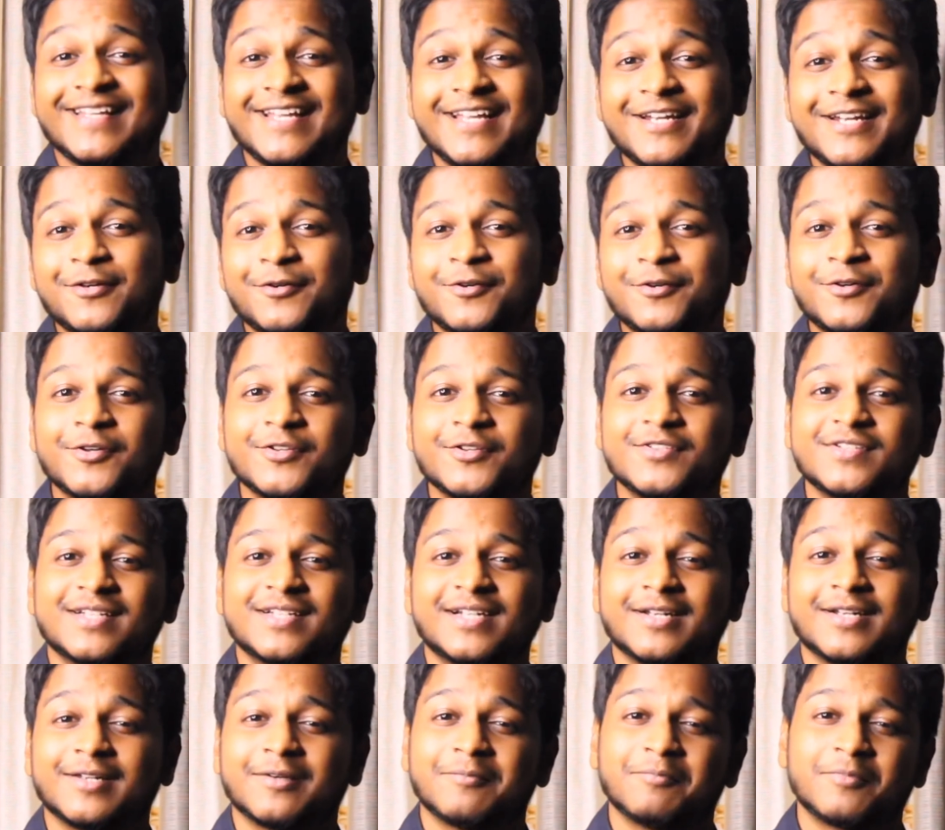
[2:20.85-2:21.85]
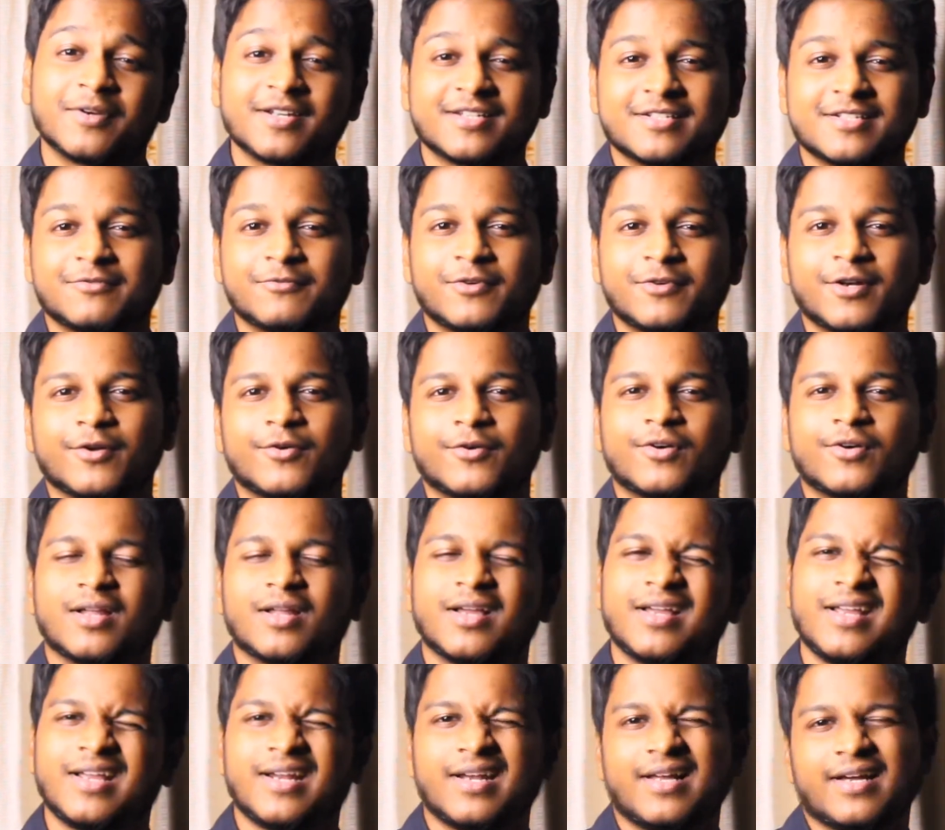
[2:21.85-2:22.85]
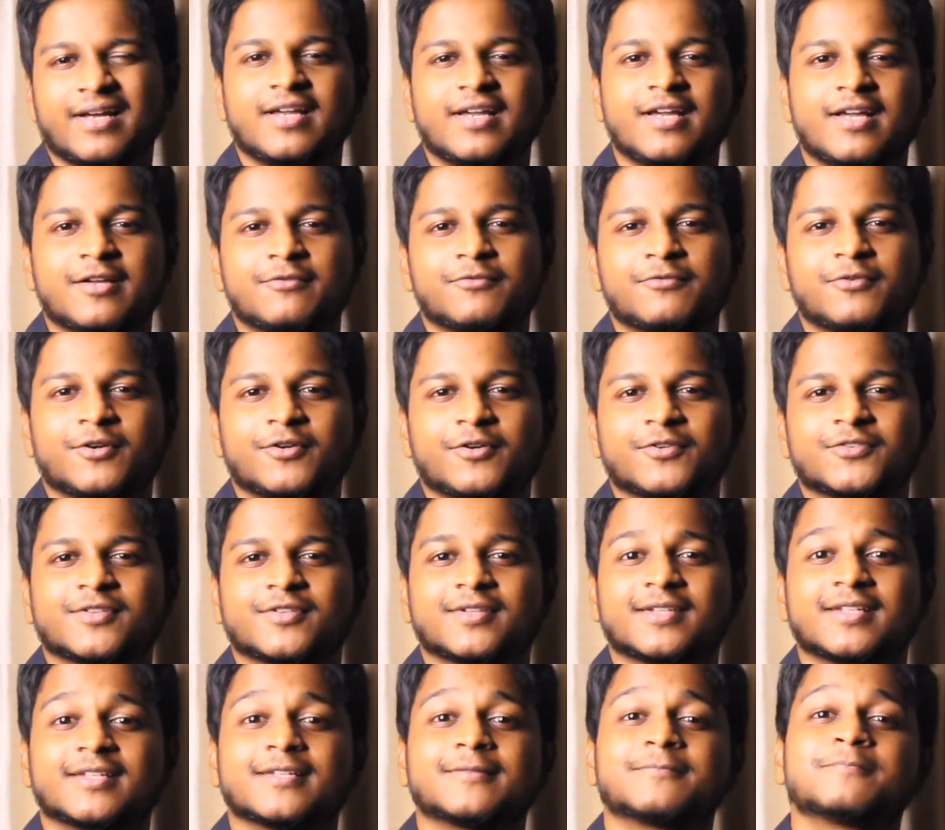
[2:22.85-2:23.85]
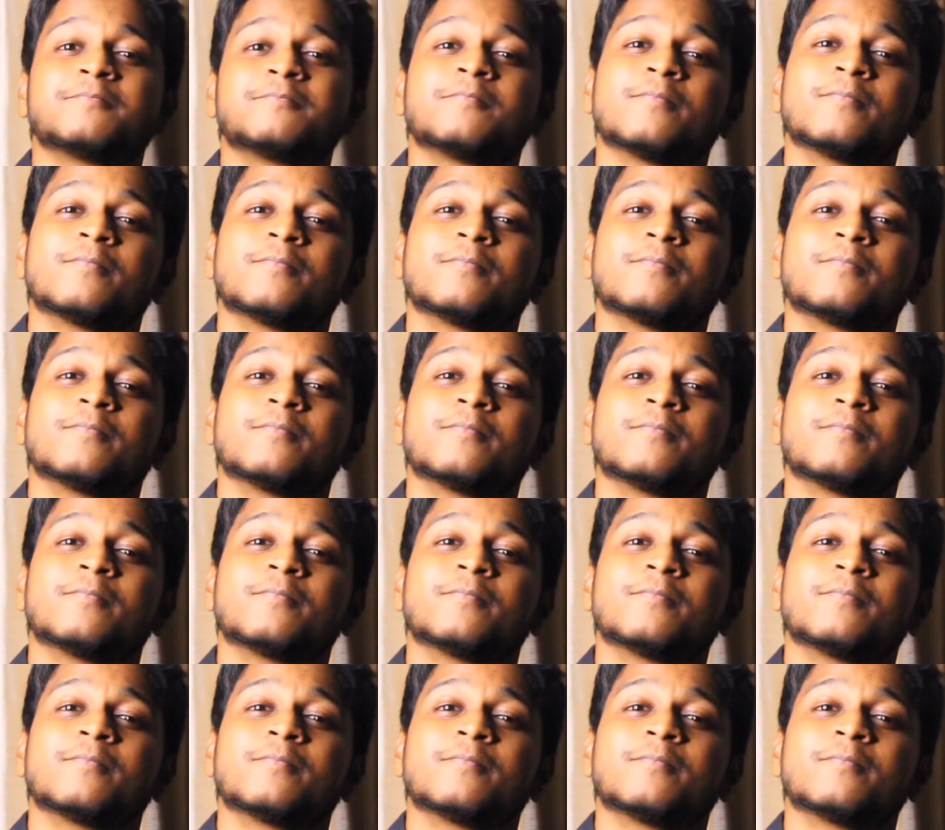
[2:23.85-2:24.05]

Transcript: దీని నుండి వచ్చిన డిప్రెషన్ వల్ల కూడా ఇలాగే హెయిర్ ఫాల్ అవుతుంది